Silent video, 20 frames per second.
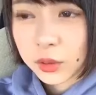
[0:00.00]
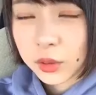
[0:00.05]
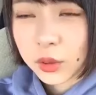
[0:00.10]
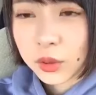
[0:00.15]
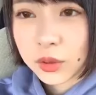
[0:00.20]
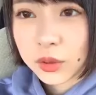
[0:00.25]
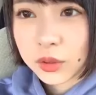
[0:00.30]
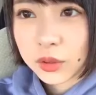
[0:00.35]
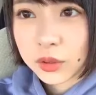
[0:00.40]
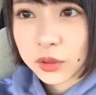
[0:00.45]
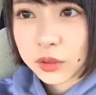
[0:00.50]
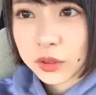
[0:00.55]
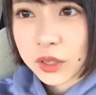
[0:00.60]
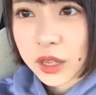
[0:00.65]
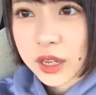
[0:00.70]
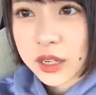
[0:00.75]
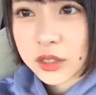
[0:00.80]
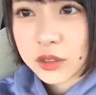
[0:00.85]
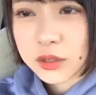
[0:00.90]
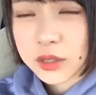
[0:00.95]
どんどん
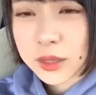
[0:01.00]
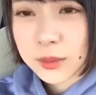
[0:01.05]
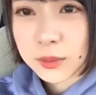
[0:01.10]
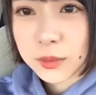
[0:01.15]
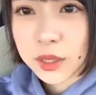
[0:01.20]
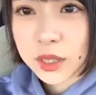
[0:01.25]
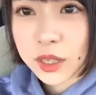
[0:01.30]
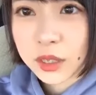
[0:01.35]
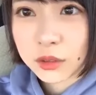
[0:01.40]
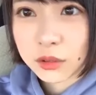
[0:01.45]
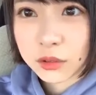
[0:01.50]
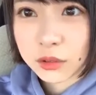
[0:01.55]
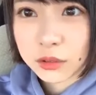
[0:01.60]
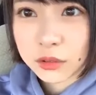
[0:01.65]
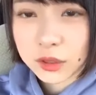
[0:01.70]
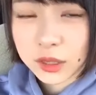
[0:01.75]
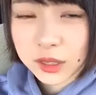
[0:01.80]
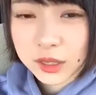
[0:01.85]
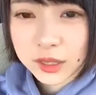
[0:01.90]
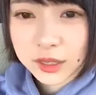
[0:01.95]
最初寒いけどど
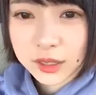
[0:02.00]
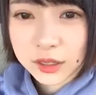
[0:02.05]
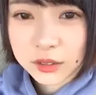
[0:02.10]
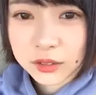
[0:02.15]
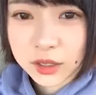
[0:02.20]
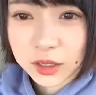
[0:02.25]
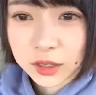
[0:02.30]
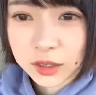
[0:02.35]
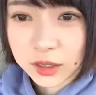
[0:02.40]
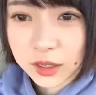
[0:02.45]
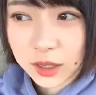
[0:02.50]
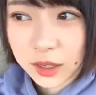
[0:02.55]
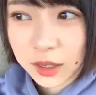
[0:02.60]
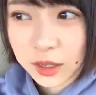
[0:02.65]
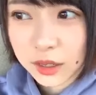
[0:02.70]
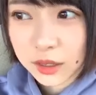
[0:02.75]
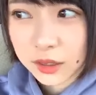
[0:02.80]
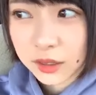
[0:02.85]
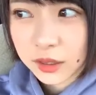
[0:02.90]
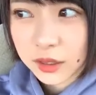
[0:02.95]
んどん暖かくなっ
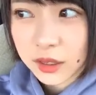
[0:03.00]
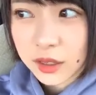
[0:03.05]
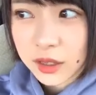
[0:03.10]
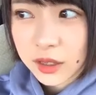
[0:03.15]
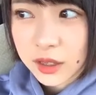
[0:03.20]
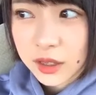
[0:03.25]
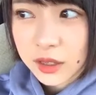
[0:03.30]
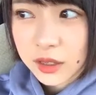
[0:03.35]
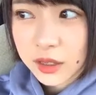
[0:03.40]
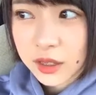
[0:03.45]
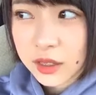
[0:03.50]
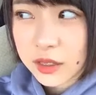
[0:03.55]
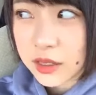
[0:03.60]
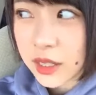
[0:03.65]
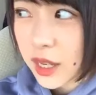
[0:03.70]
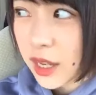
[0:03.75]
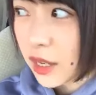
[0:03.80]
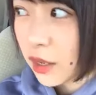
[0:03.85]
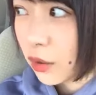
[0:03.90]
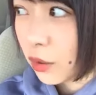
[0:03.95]
てなんか
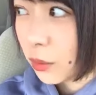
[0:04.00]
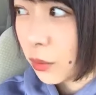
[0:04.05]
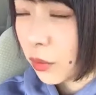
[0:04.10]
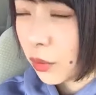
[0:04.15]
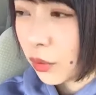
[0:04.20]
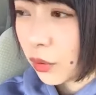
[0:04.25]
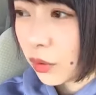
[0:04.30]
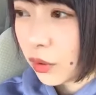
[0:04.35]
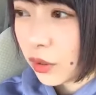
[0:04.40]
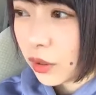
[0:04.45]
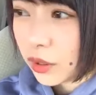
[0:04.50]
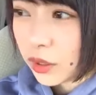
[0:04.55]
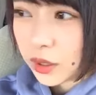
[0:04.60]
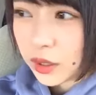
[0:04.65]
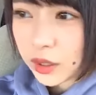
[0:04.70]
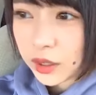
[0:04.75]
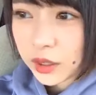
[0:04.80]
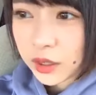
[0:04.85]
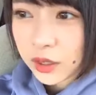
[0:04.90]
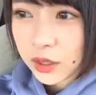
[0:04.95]
最後もう
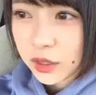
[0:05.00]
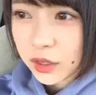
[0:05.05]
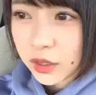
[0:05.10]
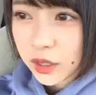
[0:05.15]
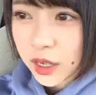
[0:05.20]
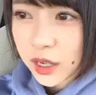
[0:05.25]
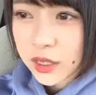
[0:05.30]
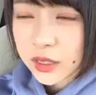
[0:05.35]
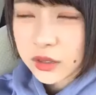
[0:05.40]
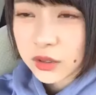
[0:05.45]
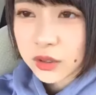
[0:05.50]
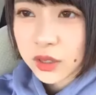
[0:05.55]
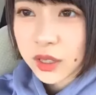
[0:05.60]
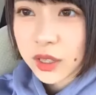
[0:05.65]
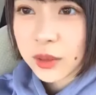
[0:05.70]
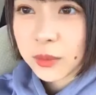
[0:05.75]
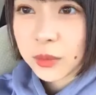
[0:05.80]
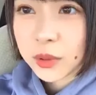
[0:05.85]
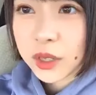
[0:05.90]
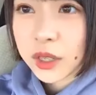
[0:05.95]
半
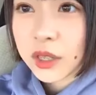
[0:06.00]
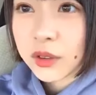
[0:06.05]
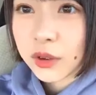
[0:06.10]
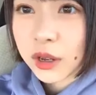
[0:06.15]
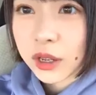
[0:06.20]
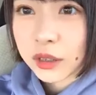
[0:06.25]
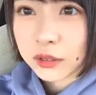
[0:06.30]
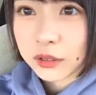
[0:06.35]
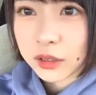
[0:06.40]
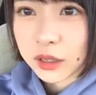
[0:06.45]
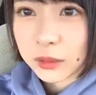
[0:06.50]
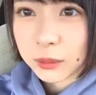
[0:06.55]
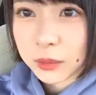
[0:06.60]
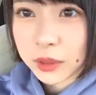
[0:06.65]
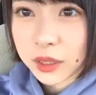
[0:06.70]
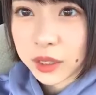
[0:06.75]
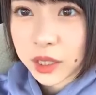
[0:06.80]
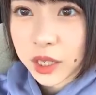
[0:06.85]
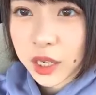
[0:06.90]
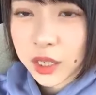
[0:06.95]
袖でもいいわぐらい
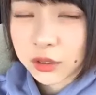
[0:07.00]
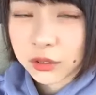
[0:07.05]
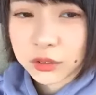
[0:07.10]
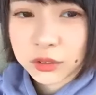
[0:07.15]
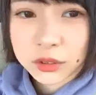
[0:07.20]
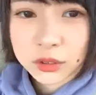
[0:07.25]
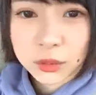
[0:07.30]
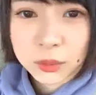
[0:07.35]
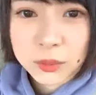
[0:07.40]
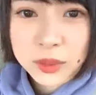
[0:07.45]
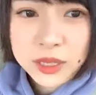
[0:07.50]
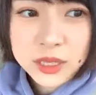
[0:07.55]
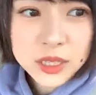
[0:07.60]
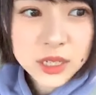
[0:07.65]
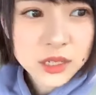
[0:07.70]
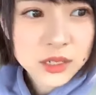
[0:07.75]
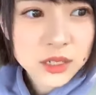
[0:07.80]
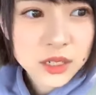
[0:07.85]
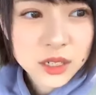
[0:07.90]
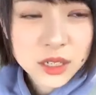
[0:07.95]
まで歩くとめ
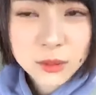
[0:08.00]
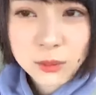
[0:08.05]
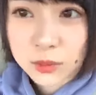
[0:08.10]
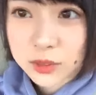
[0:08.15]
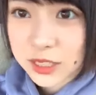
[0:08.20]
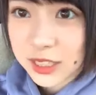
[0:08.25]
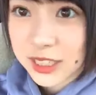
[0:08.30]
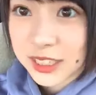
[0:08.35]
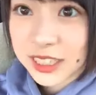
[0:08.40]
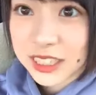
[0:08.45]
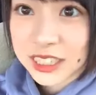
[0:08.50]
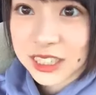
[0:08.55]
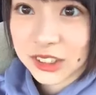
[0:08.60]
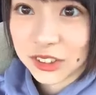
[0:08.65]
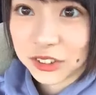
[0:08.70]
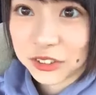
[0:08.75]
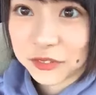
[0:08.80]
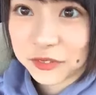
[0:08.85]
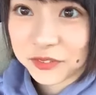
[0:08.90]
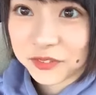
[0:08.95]
ちゃくちゃ気持ちいいんで
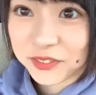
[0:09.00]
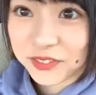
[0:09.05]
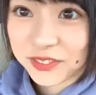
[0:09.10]
すよ。